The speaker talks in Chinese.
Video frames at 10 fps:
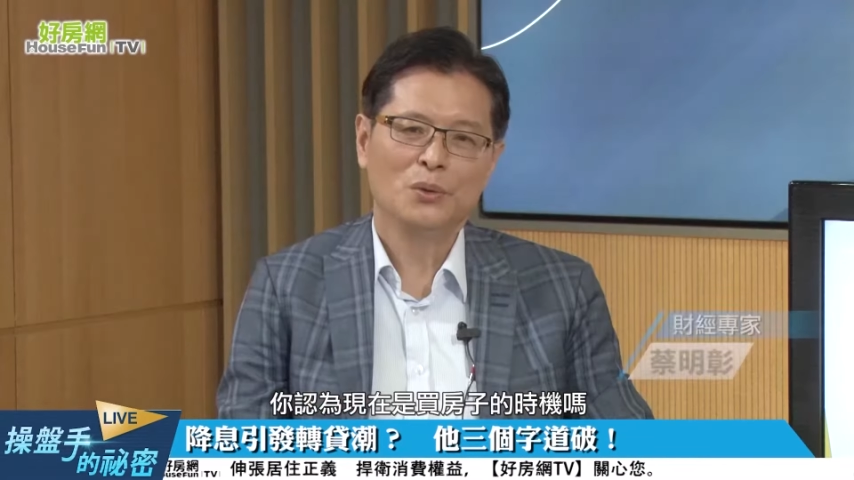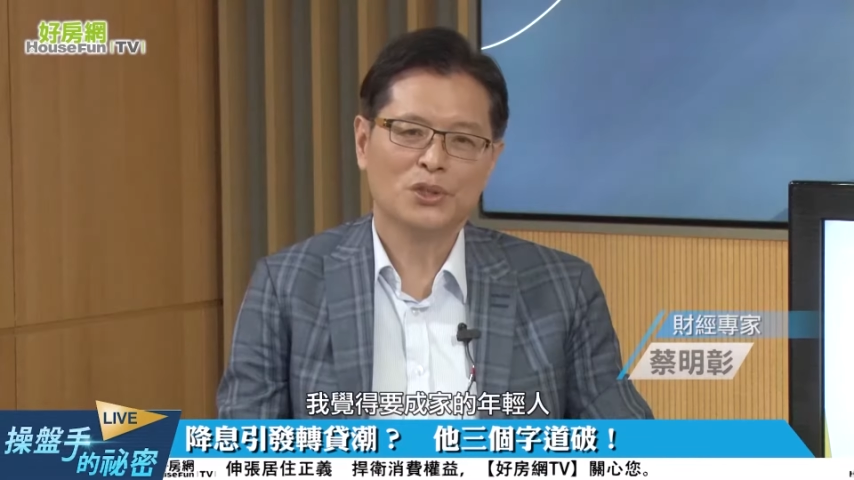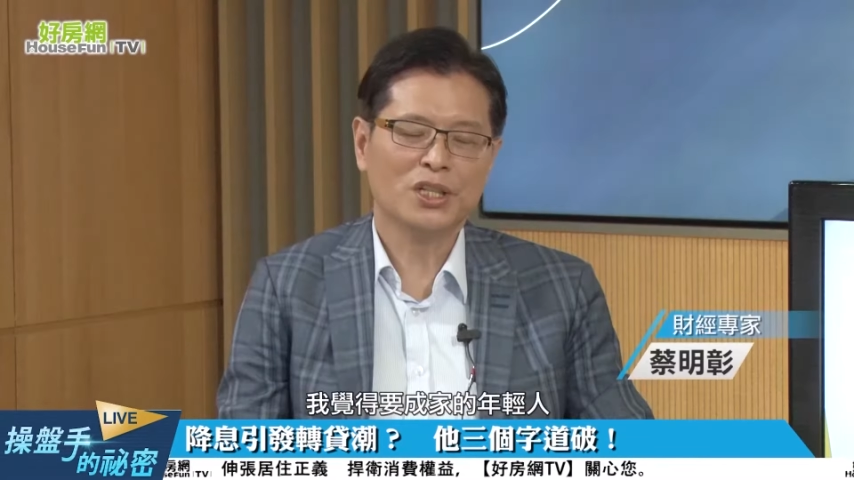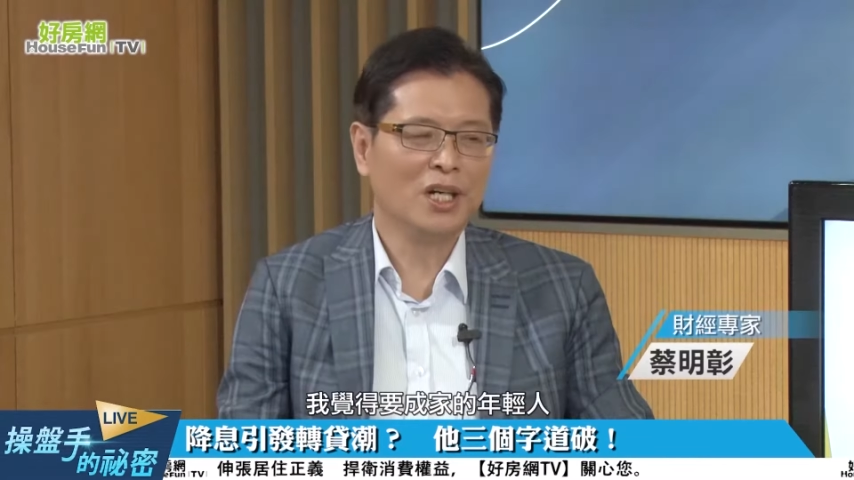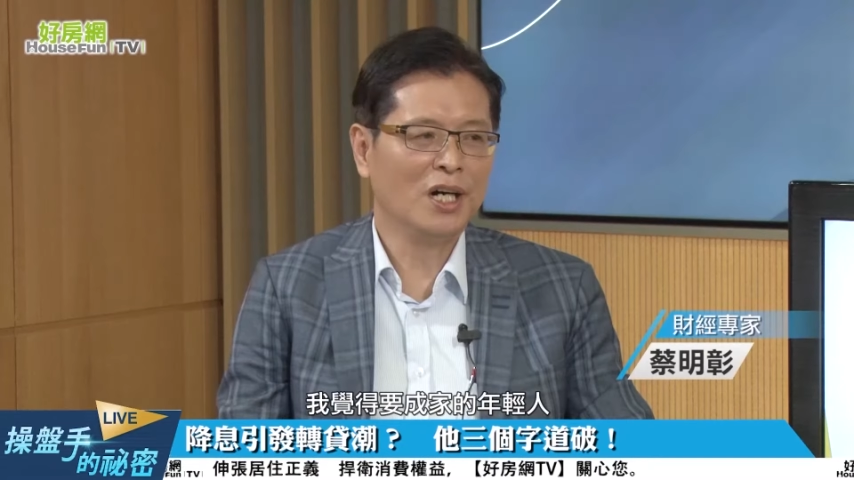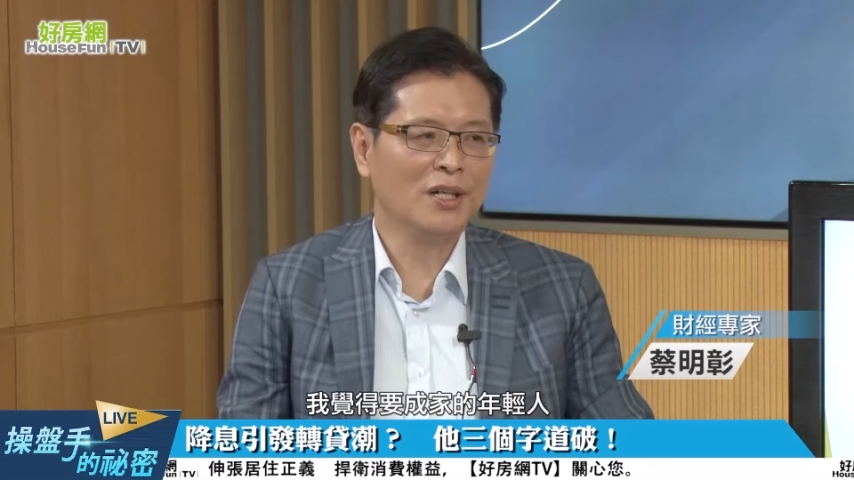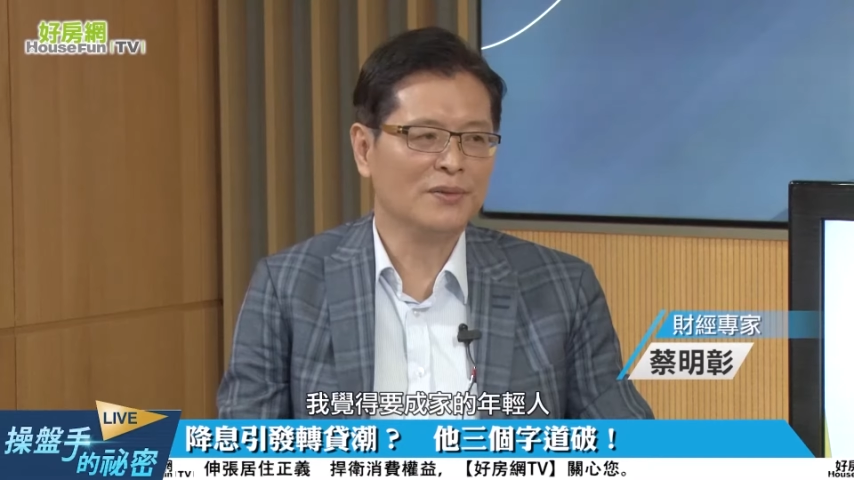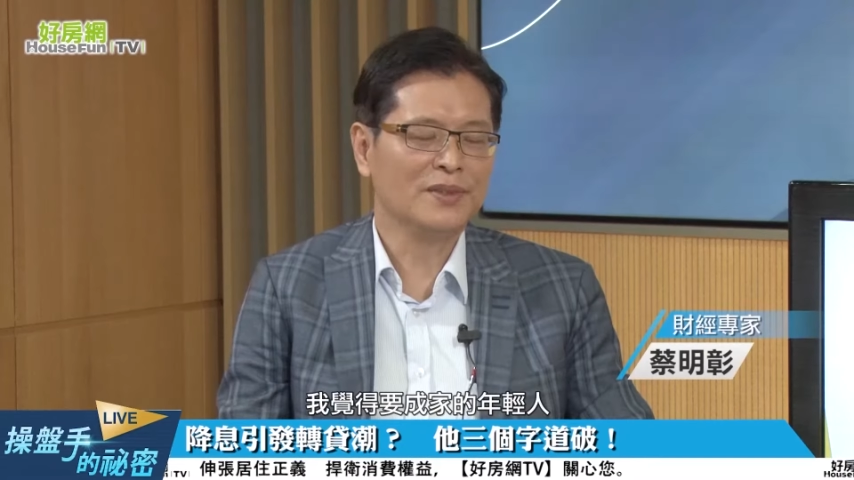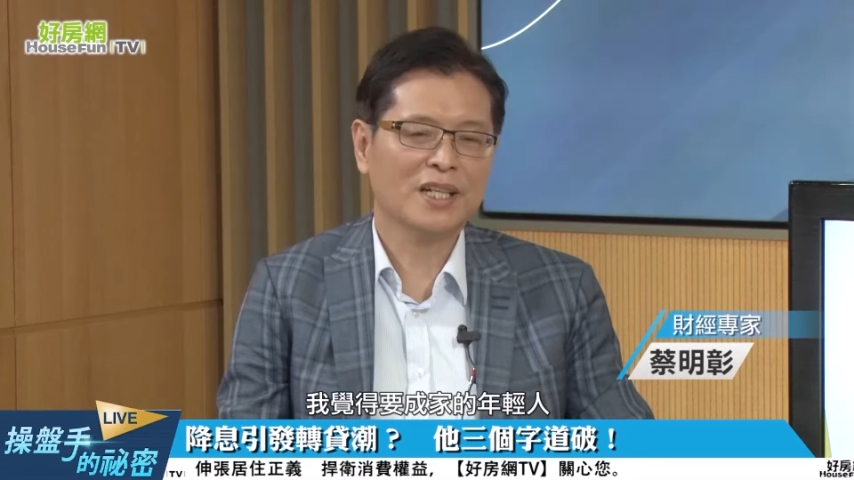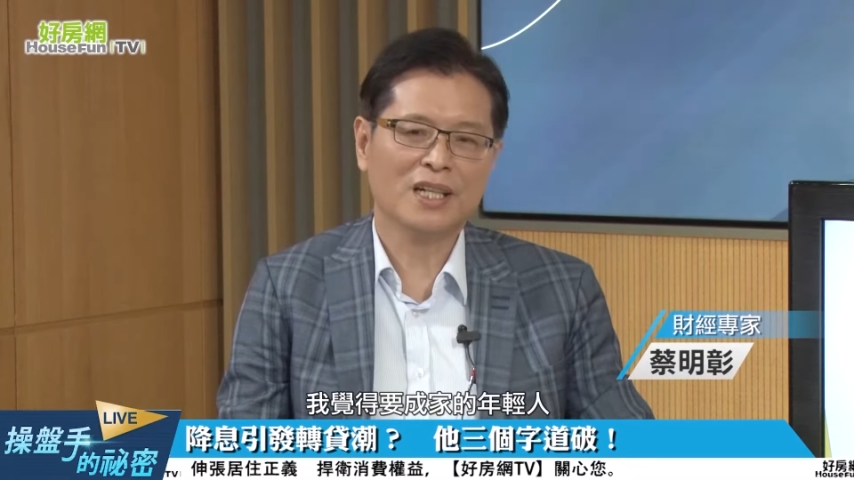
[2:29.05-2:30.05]
我觉得
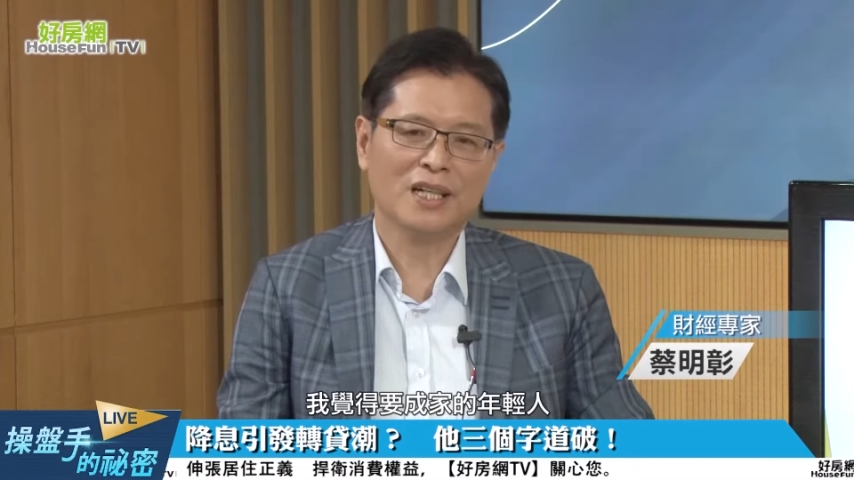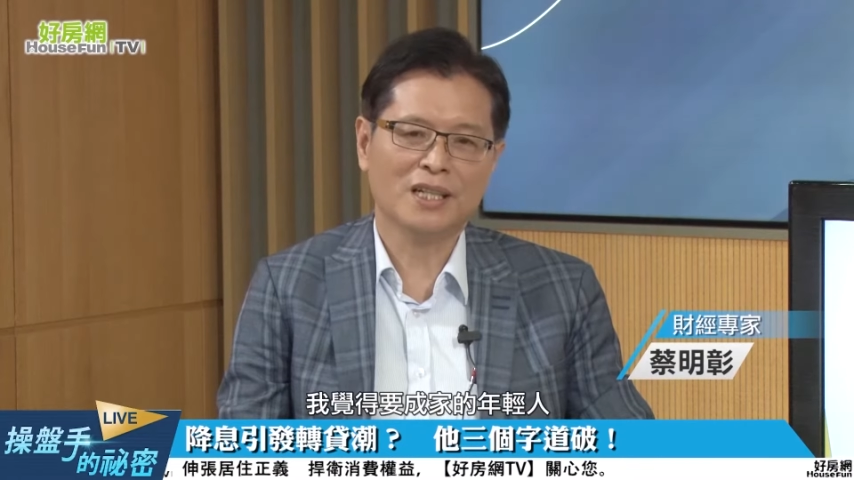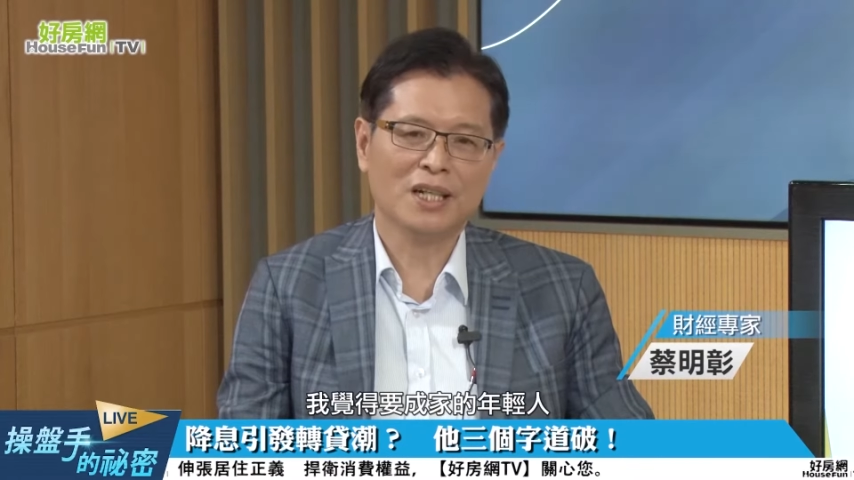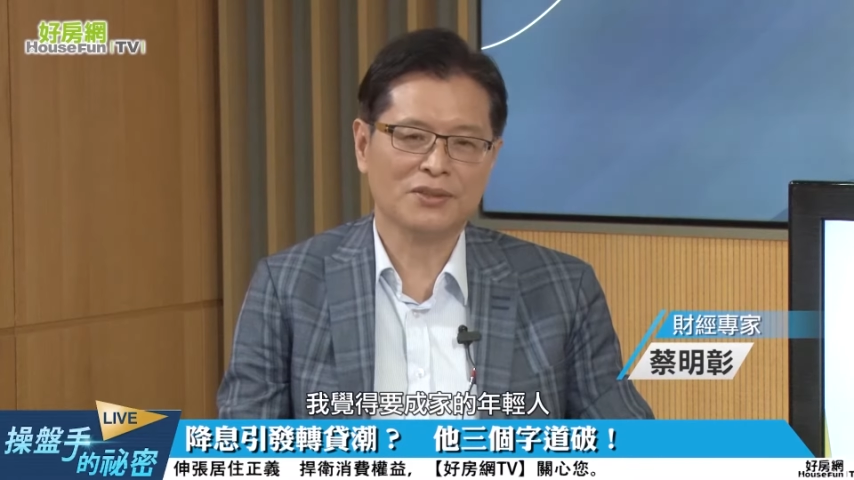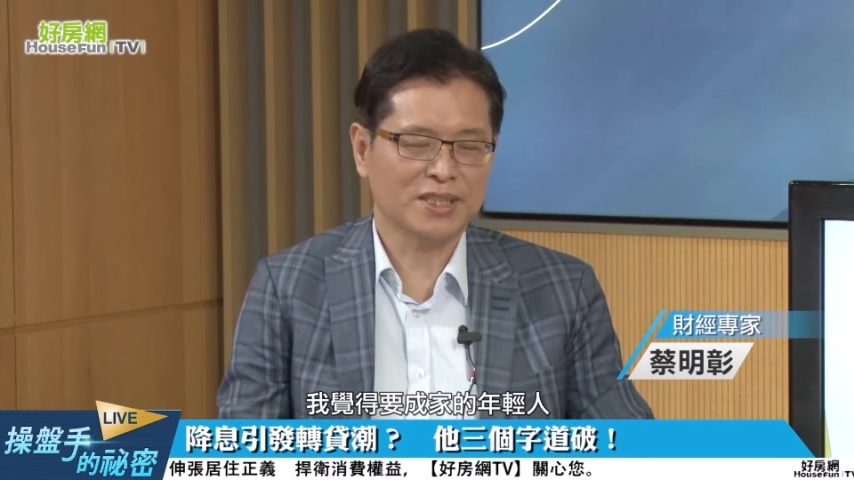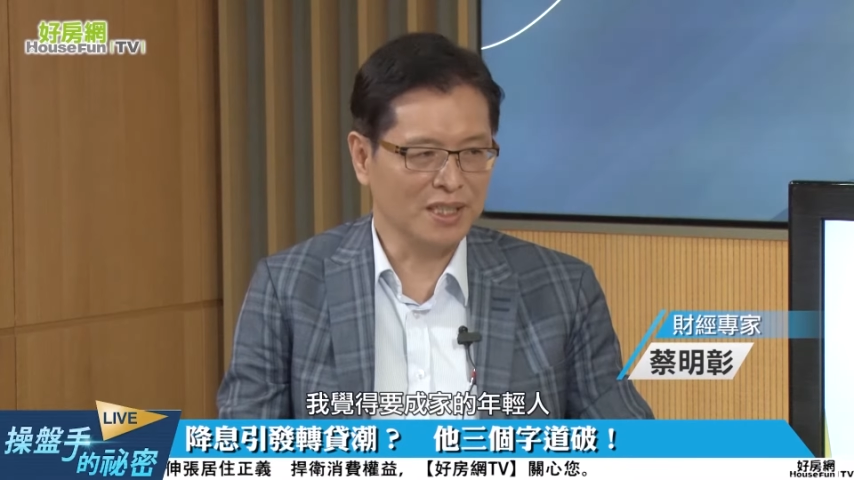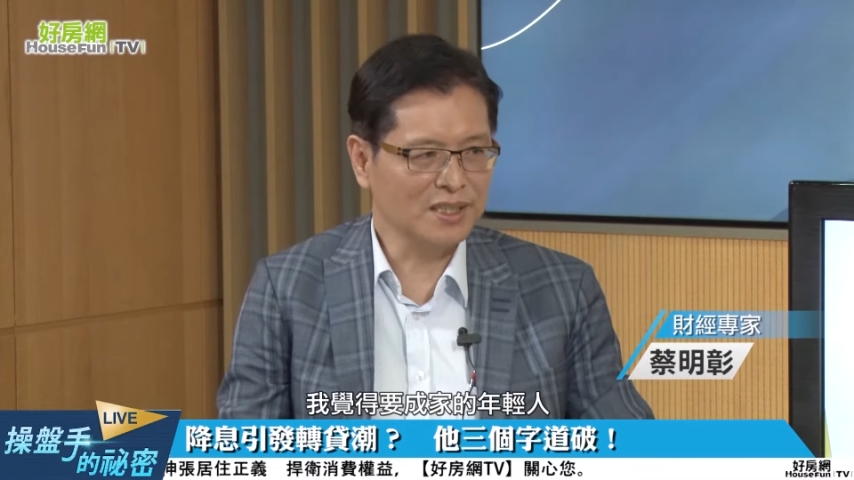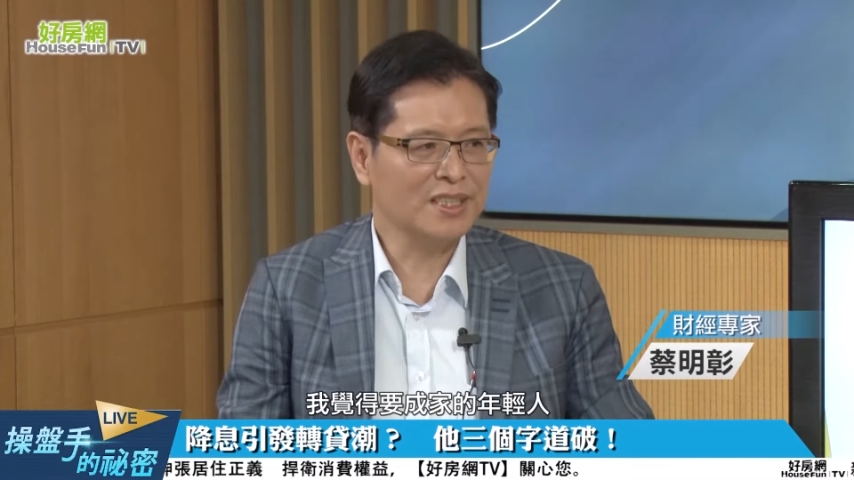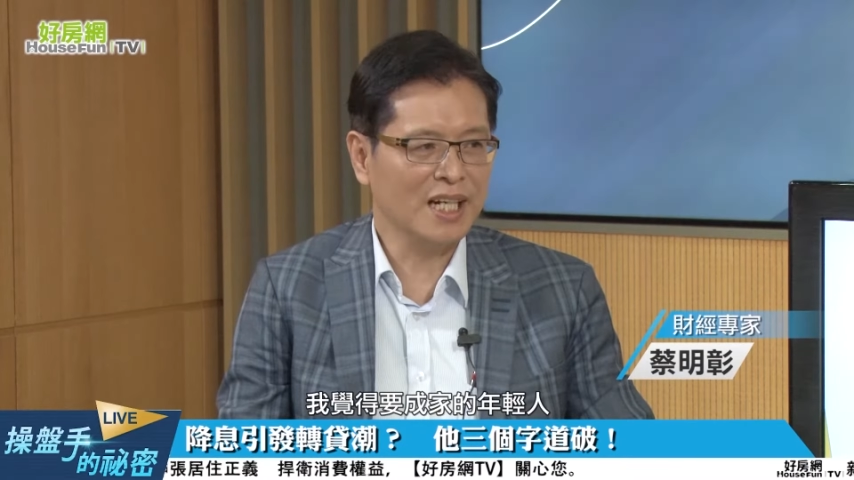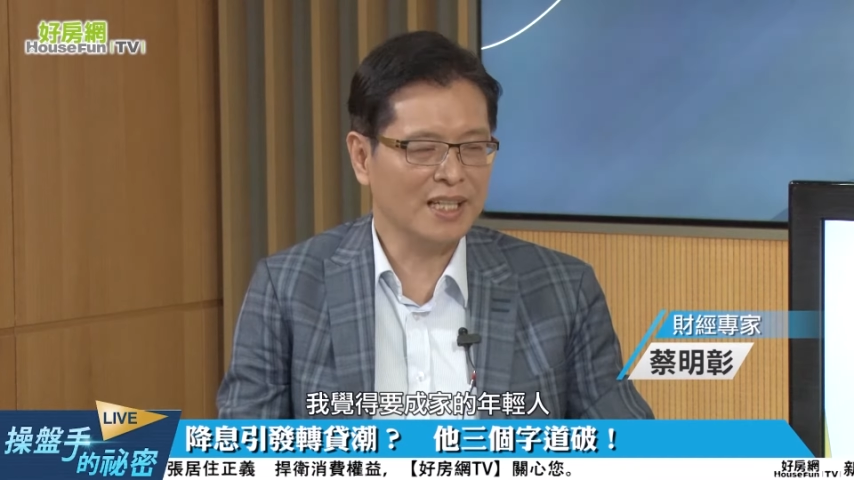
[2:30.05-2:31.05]
哈，那个要
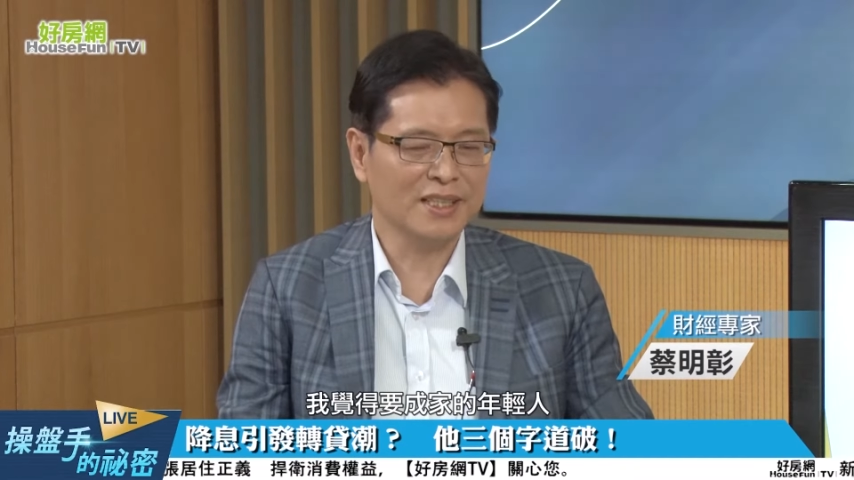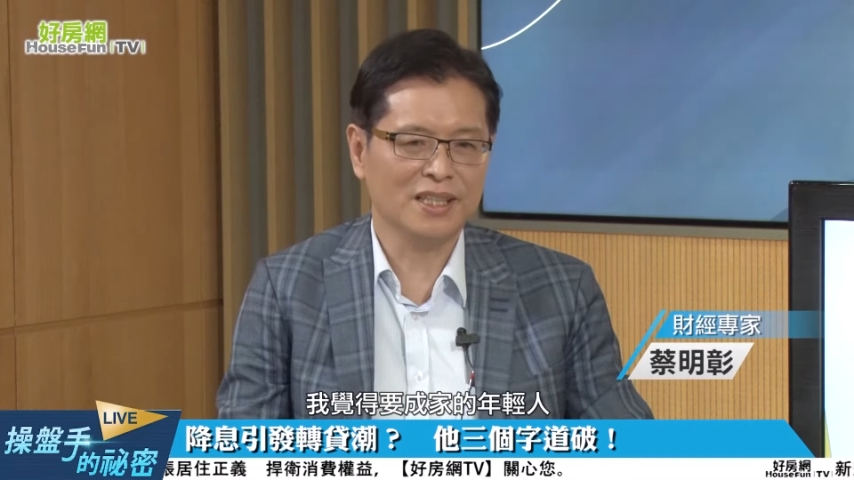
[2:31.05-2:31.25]
成家